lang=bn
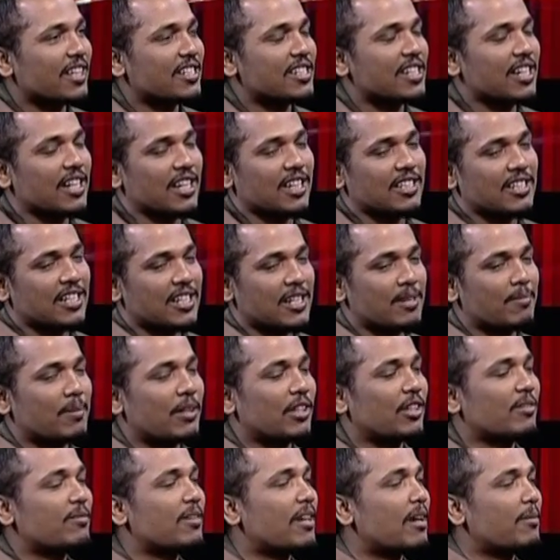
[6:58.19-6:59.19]
যারা যাদের
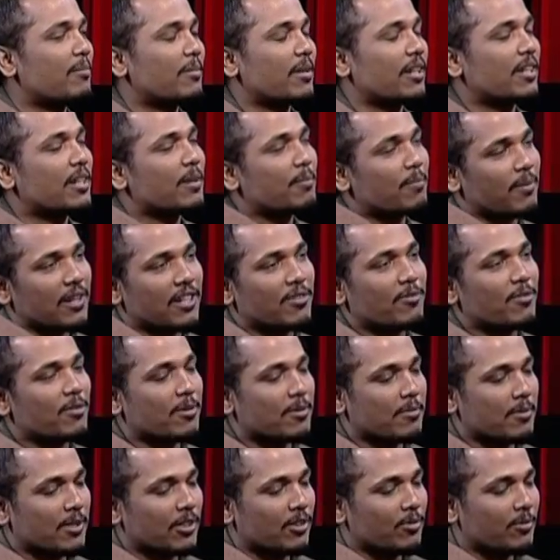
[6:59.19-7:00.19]
মাধ্যমে আমরা একটা
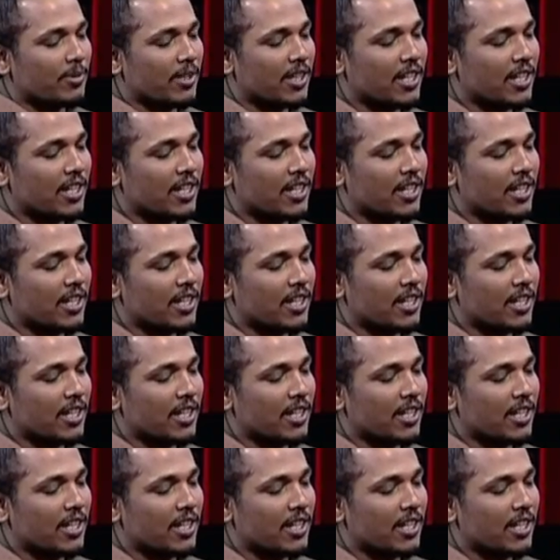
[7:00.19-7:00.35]
প্ল্যাটফর্মের মাধ্যমে